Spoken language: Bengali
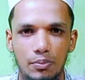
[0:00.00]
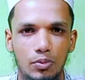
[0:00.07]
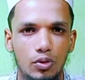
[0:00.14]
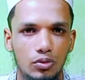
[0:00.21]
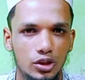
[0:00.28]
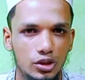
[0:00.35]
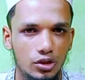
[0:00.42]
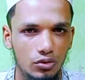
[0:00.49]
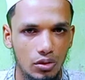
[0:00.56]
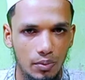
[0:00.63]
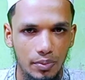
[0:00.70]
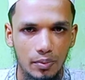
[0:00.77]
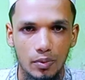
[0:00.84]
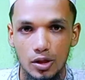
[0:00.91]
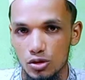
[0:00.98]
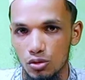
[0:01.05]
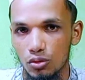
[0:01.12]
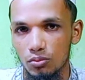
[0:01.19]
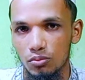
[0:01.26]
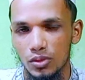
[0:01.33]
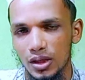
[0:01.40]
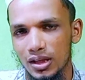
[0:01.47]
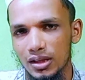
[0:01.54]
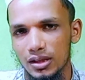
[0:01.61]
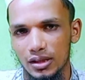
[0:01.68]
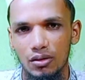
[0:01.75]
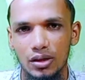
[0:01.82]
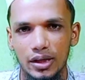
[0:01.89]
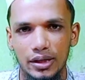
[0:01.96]
আপনি অতিষ্ঠিত আপনি মাজলুম
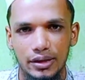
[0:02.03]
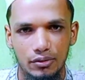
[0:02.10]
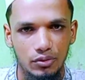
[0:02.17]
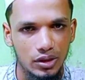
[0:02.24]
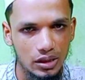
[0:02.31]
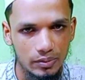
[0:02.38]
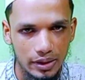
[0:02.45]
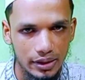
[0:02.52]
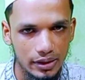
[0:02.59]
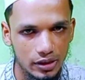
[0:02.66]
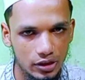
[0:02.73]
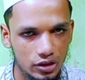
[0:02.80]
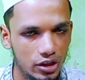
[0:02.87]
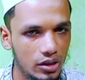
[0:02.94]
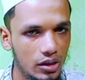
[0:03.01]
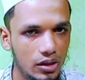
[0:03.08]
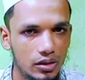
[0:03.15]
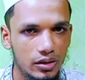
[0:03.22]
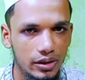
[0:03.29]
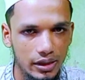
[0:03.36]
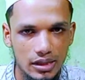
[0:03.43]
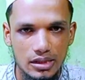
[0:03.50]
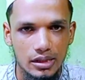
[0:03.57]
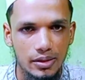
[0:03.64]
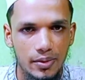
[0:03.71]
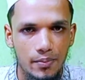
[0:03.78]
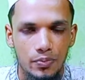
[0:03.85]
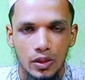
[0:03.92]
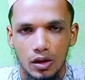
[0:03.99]
তাহলে এটা করতে পারেন ইনশাল্লাহ ঠিক আছে
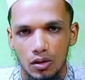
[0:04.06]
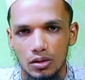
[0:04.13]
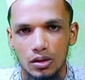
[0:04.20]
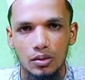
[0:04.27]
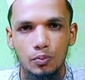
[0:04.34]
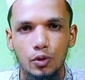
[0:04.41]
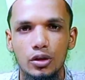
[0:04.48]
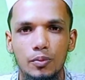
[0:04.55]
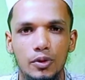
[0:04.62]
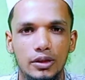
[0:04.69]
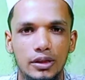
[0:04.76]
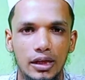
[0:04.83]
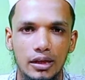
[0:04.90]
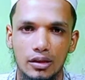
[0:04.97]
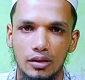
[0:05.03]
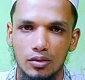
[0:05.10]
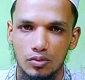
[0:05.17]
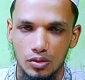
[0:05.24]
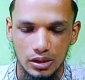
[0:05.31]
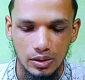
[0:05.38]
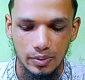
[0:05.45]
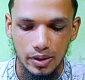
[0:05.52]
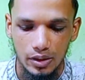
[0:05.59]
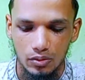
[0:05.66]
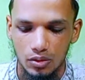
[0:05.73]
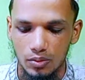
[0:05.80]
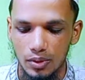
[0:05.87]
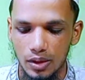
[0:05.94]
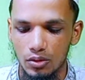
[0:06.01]
অর্থাৎ বৈধ পন্থায় করা যাবে
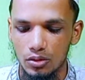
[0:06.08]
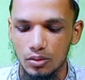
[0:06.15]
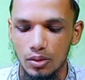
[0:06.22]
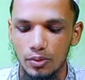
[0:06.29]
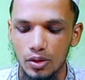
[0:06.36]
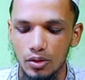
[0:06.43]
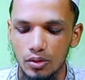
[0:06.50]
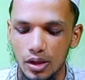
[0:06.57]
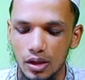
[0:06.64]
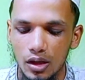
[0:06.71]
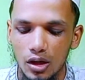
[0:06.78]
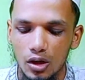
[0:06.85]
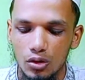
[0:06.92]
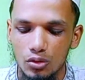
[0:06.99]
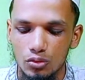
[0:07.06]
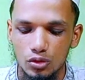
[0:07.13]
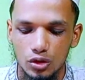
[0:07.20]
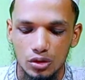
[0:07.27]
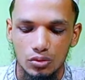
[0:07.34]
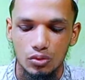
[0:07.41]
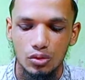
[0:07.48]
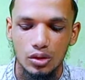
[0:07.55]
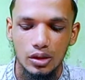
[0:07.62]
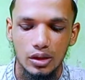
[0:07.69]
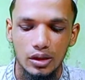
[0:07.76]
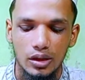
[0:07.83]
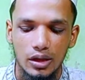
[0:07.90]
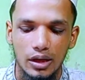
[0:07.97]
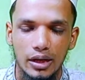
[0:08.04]
কোনো অথবা মনে করেন দুজন লোক
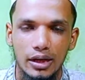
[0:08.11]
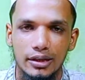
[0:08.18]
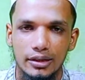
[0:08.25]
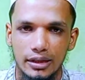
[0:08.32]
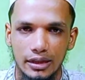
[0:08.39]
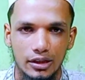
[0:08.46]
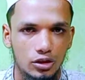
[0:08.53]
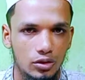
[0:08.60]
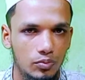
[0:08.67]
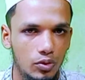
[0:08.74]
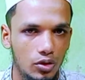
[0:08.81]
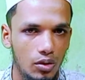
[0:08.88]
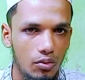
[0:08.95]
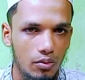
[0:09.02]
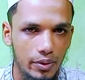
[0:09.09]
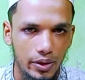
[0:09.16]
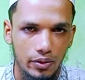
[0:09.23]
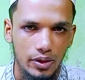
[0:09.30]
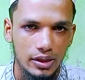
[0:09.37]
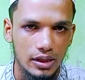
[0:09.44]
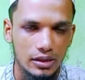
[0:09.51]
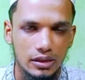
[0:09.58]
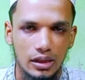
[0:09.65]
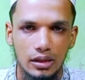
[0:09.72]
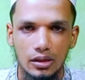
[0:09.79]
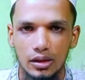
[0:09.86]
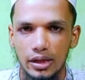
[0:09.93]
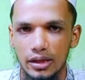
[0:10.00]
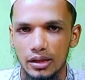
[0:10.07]
তাদের সম্পর্কের অনুবায় হয়ে যাচ্ছে
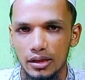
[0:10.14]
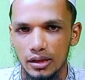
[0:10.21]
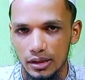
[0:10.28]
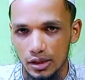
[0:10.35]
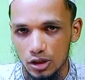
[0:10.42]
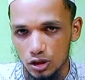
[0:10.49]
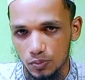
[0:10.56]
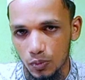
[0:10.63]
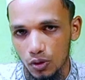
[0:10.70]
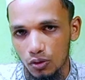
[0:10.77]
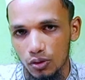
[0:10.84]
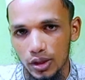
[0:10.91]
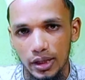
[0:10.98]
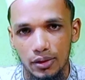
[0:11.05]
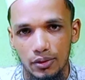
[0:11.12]
এদের সম্পর্ক হলে